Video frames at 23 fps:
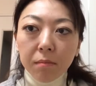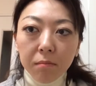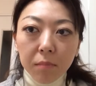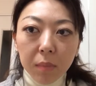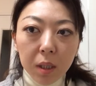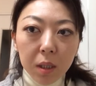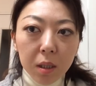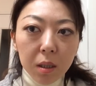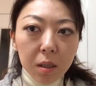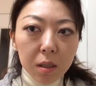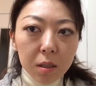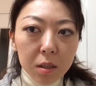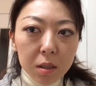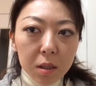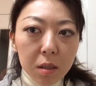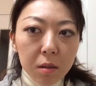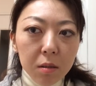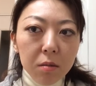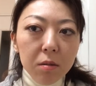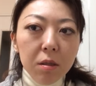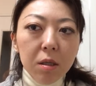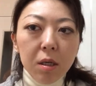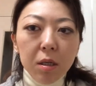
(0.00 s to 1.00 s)
民間資
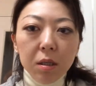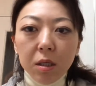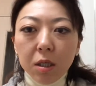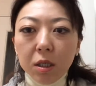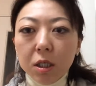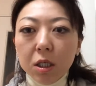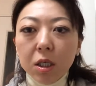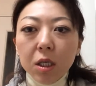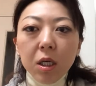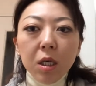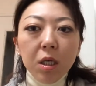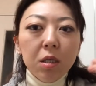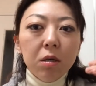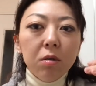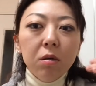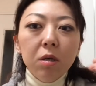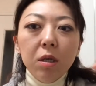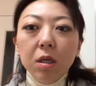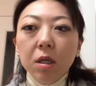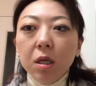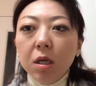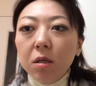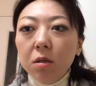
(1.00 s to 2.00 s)
格なんで資金低
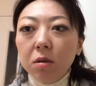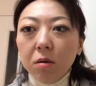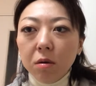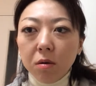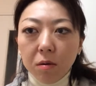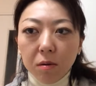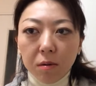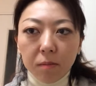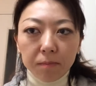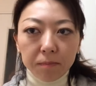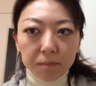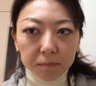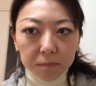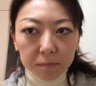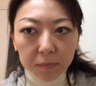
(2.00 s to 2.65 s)
いんですよ。